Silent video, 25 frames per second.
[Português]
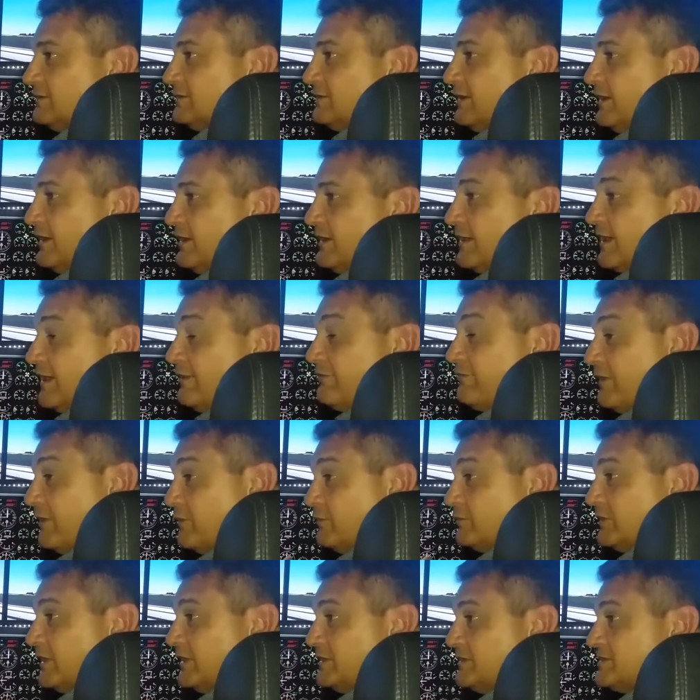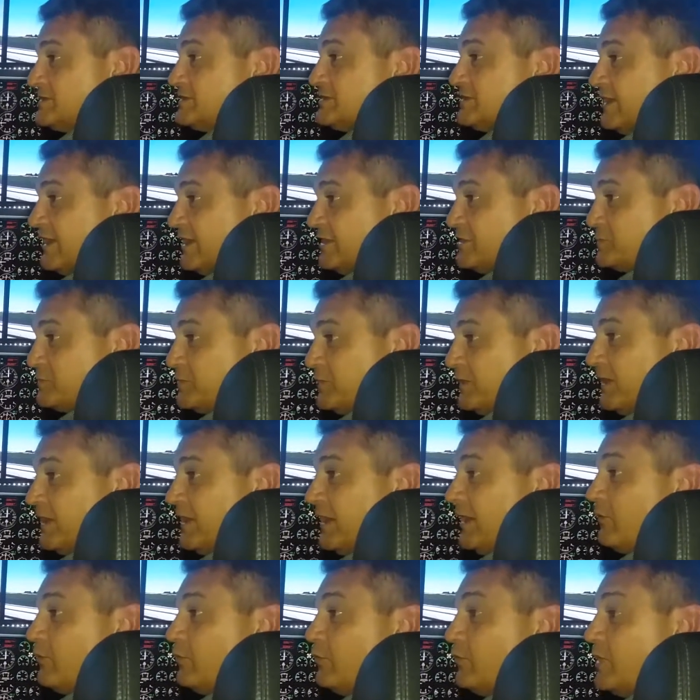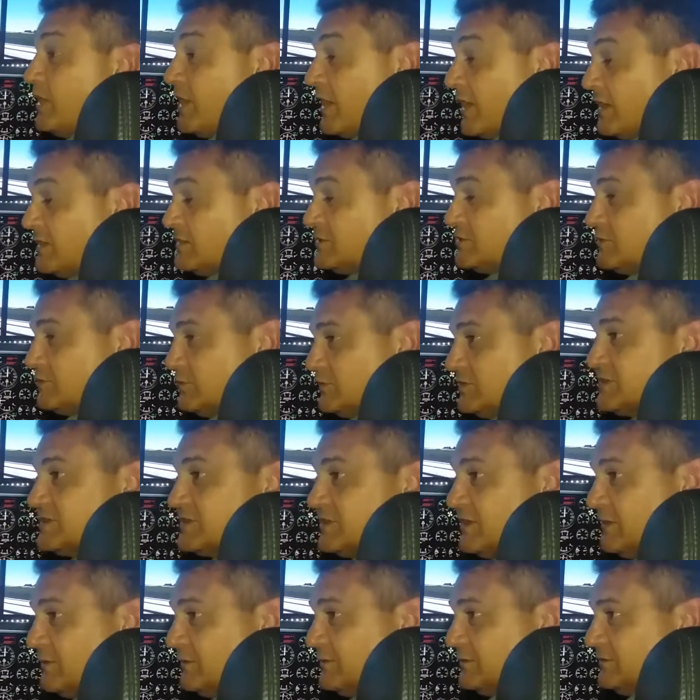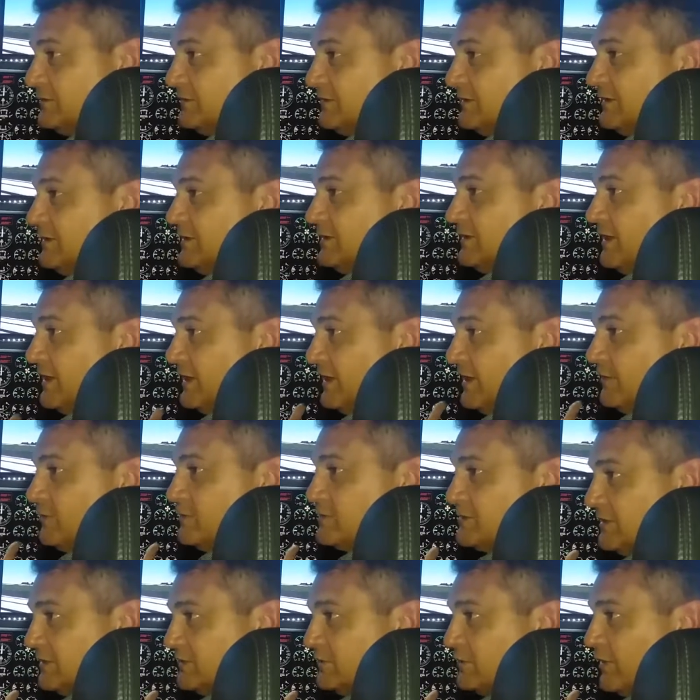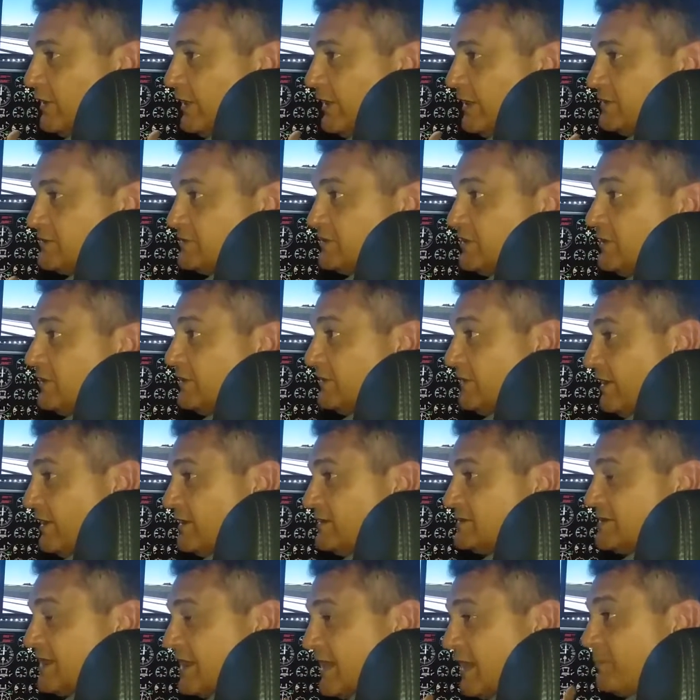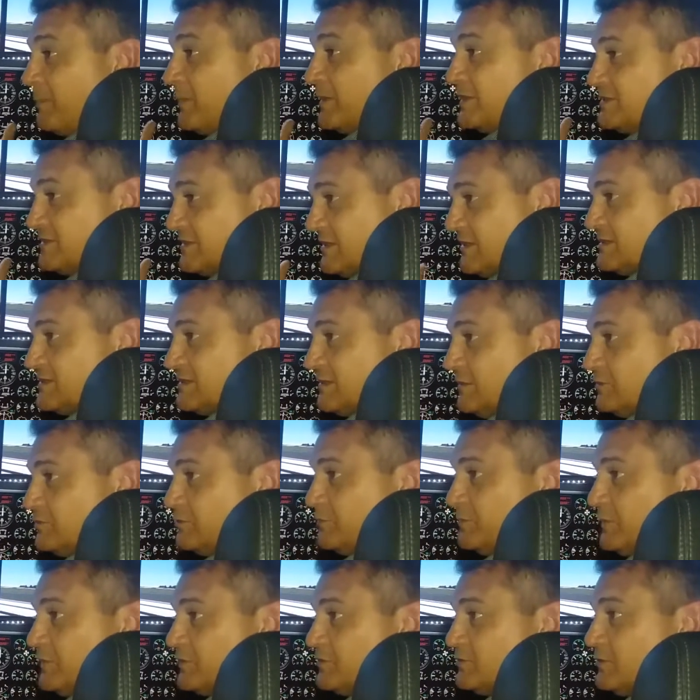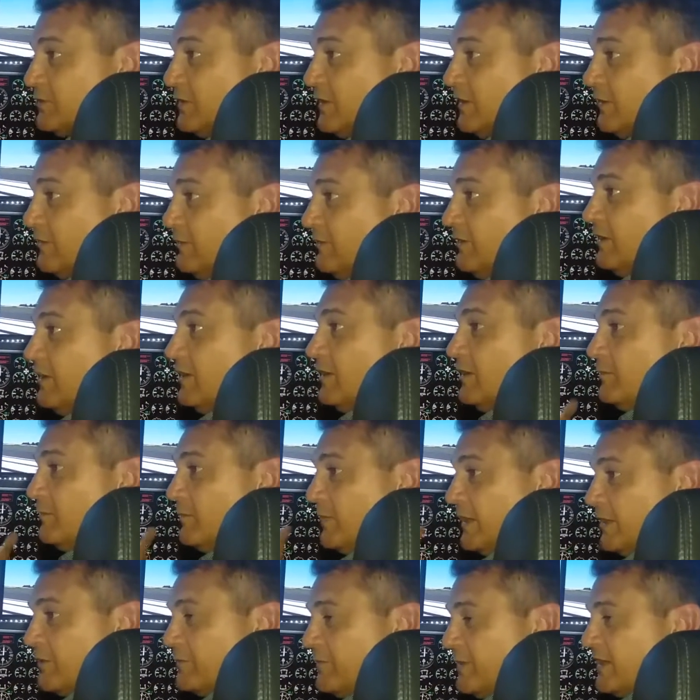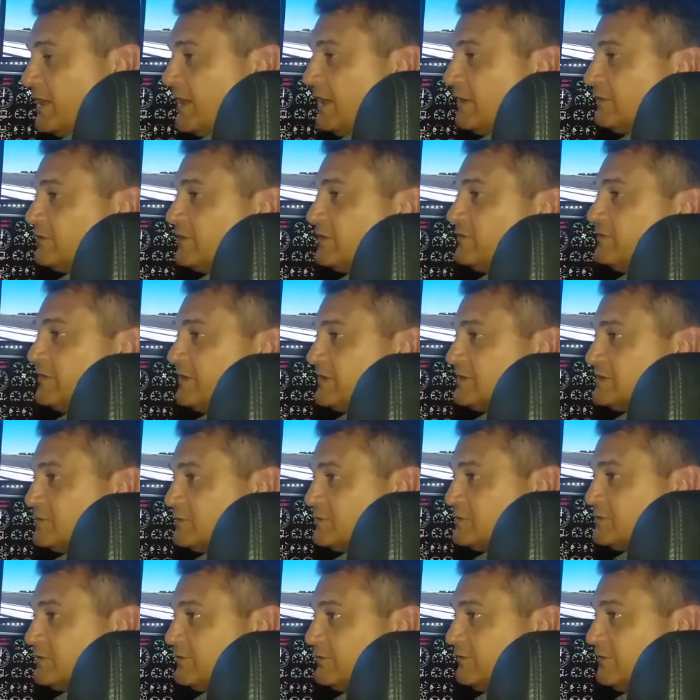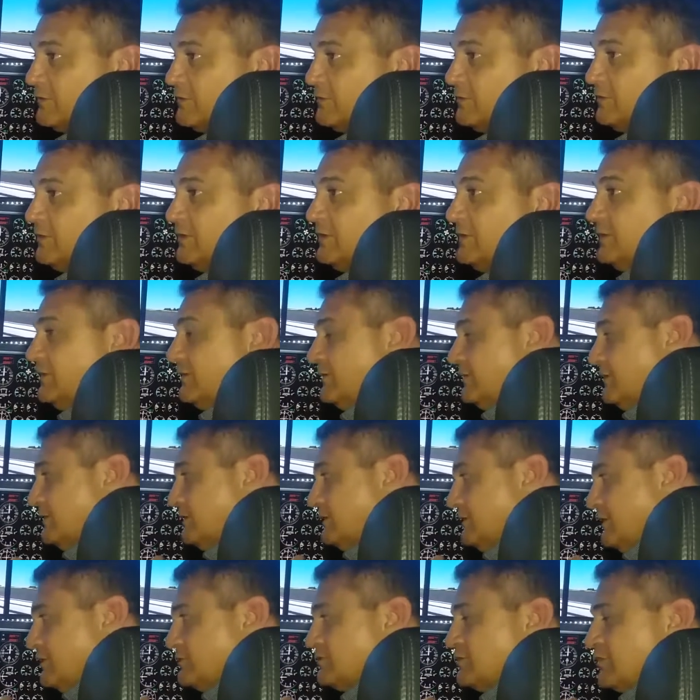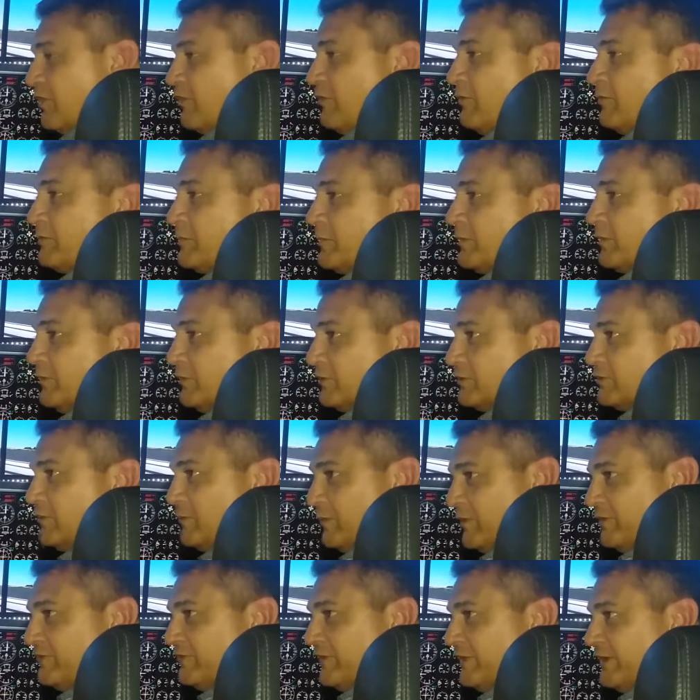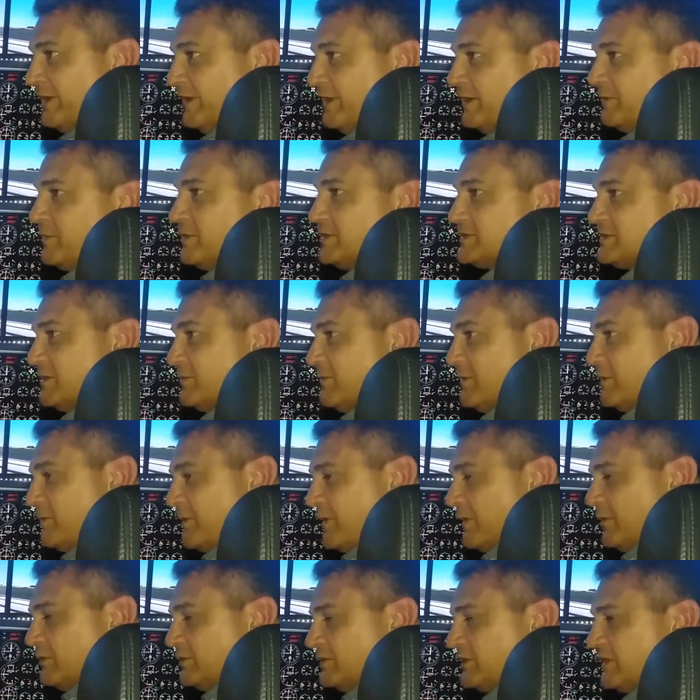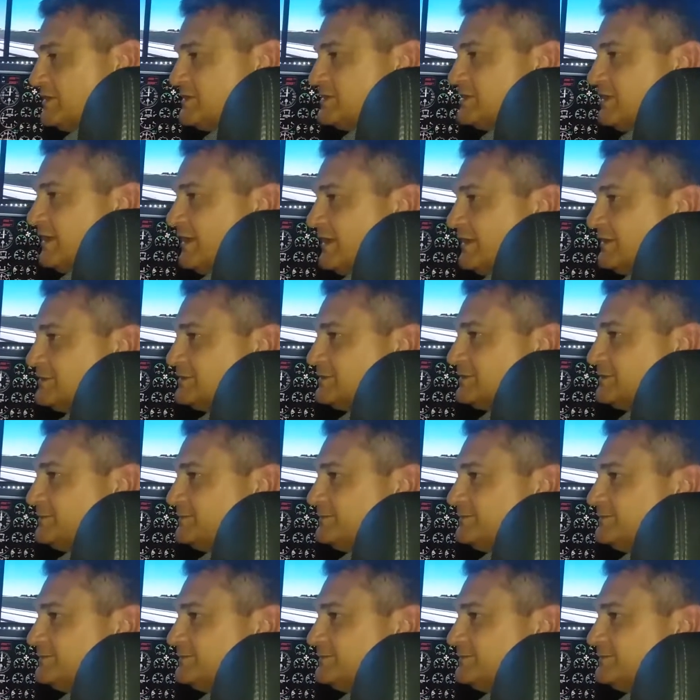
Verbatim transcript: né, que a Faculdade de SESP é a única instituição aqui no Centro-Oeste que tem essa capacitação de pessoal para o mercado da aviação civil, não só como piloto, como eu falei, mas também para outras áreas.